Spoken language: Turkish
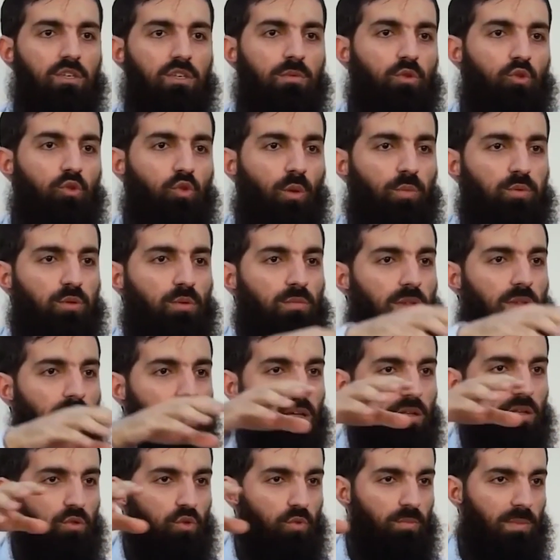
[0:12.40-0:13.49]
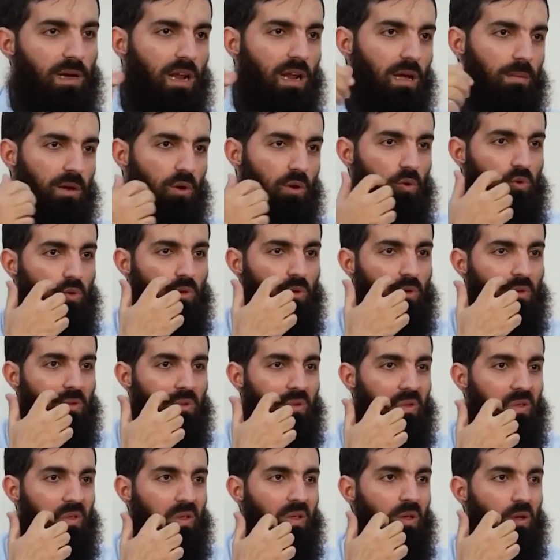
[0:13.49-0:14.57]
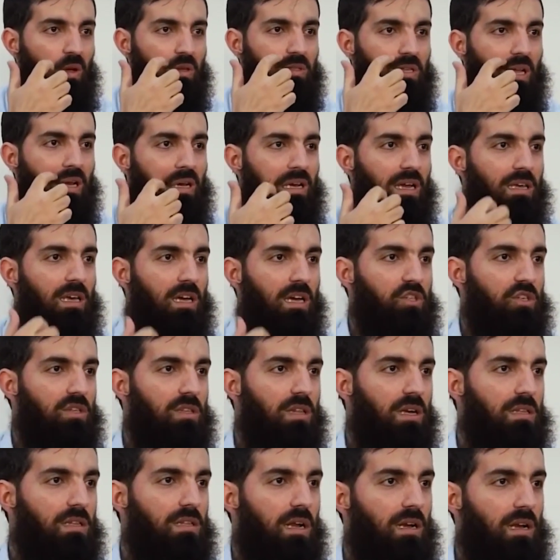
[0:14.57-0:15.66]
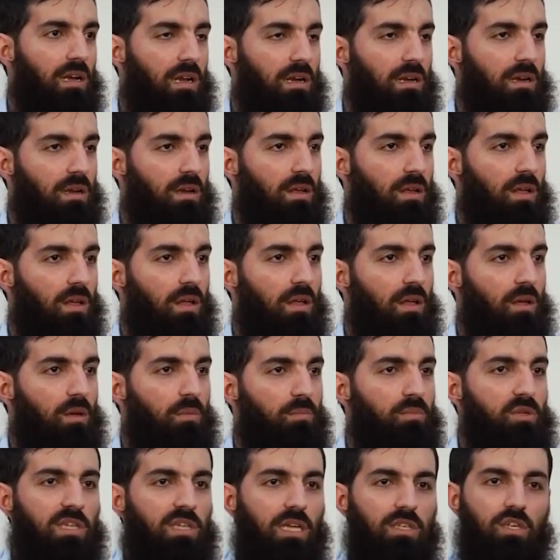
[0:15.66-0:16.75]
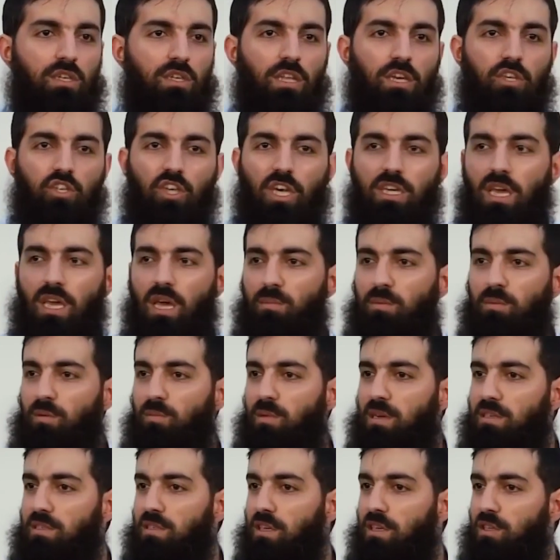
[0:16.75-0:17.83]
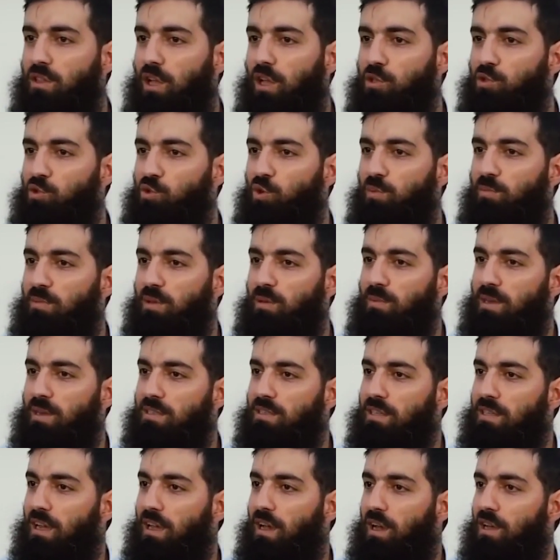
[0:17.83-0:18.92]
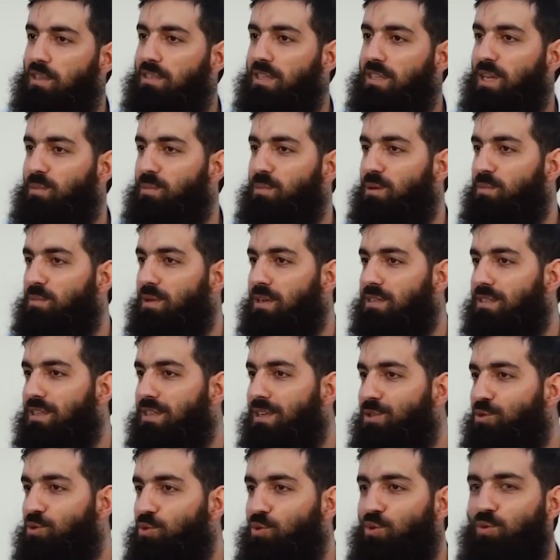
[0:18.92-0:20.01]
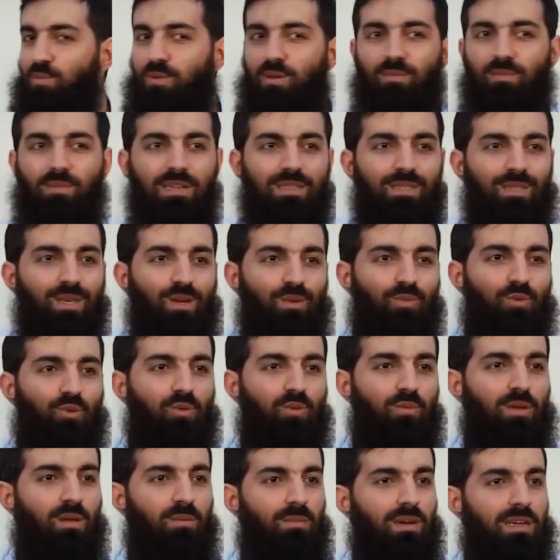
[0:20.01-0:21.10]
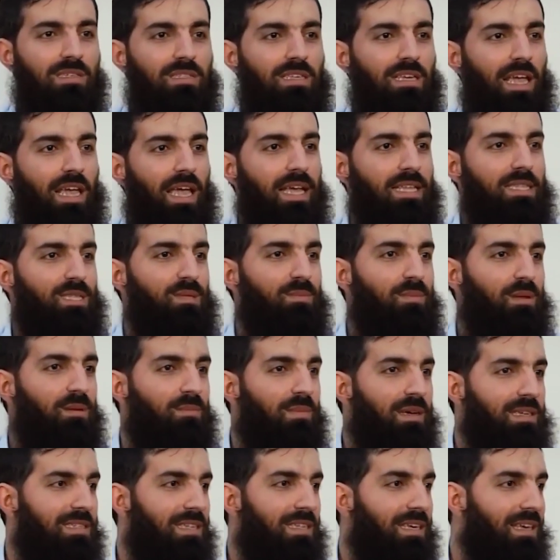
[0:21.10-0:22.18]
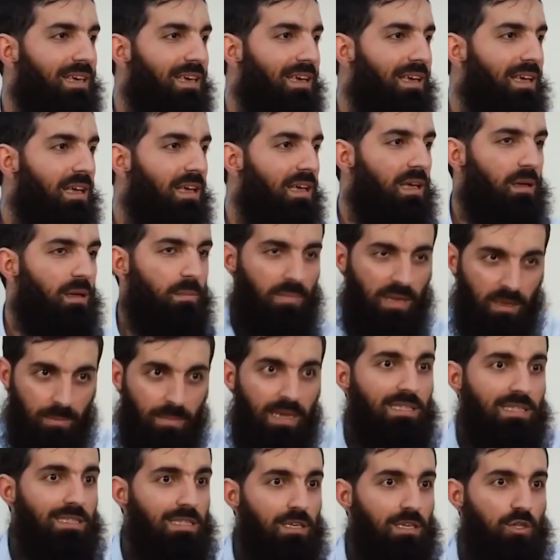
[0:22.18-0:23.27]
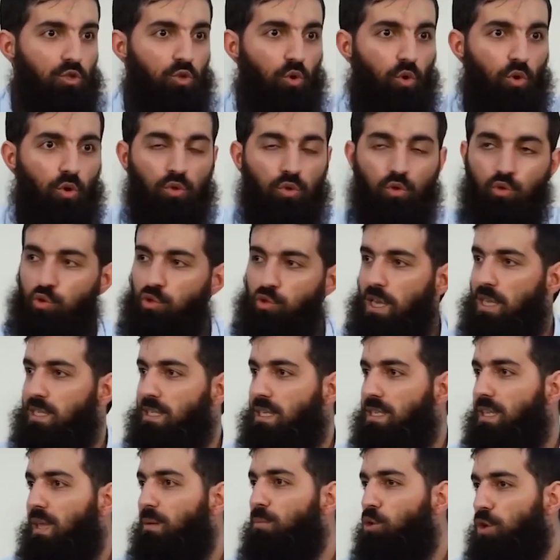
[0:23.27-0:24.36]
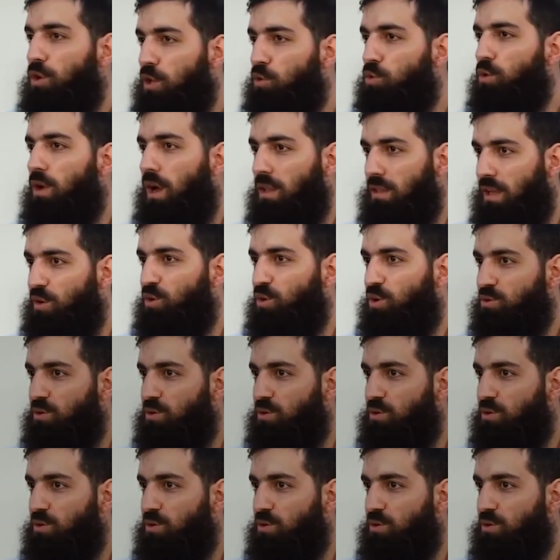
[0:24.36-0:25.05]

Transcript: Şimdi toplumla beraber oturun, özellikle yaşlılar derler. Biz eskiden şeker bilmezdik, tansiyon bilmezdik, kanser bilmezdik, şunu bilmezdik, bunu bilmezdik, AIDS bilmezdik. Bilmezdiniz doğrudur çünkü eskiden böyle günahlar